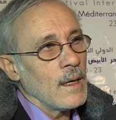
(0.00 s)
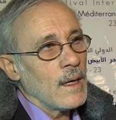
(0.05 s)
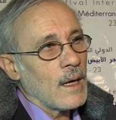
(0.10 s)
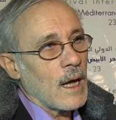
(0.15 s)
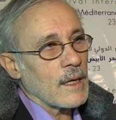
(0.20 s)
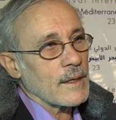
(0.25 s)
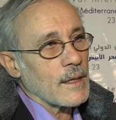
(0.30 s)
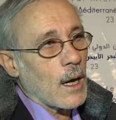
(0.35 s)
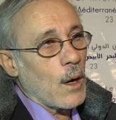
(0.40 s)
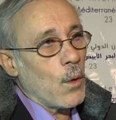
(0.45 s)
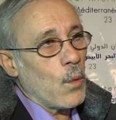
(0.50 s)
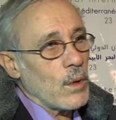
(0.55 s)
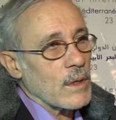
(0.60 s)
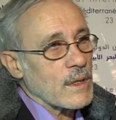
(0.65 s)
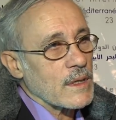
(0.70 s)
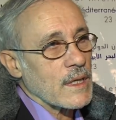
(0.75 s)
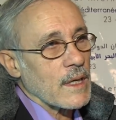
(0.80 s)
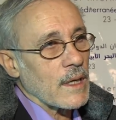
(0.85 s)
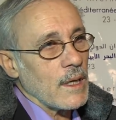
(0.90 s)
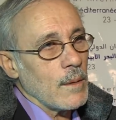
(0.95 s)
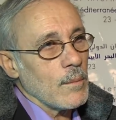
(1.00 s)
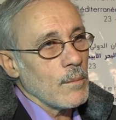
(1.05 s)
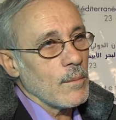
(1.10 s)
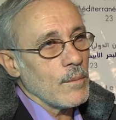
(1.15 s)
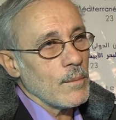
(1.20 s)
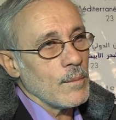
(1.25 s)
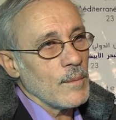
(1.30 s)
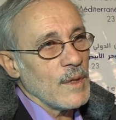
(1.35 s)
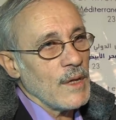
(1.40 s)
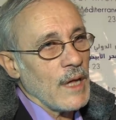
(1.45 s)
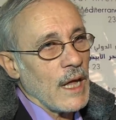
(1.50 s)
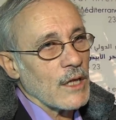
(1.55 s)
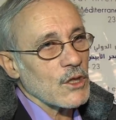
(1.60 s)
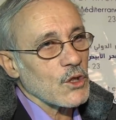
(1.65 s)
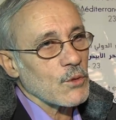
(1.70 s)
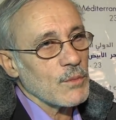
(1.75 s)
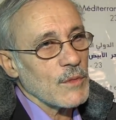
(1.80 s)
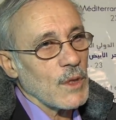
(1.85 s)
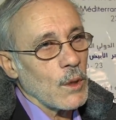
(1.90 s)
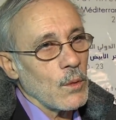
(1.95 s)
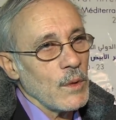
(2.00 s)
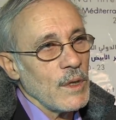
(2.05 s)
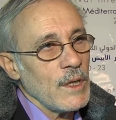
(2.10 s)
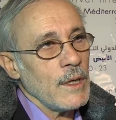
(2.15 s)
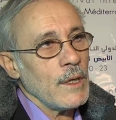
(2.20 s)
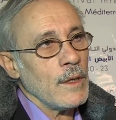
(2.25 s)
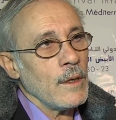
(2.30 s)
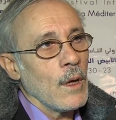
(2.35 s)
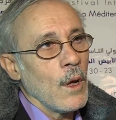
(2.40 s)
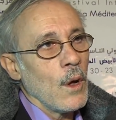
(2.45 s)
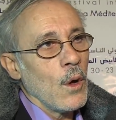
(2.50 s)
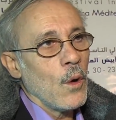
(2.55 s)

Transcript: هذا اول تكريم من حجم دولي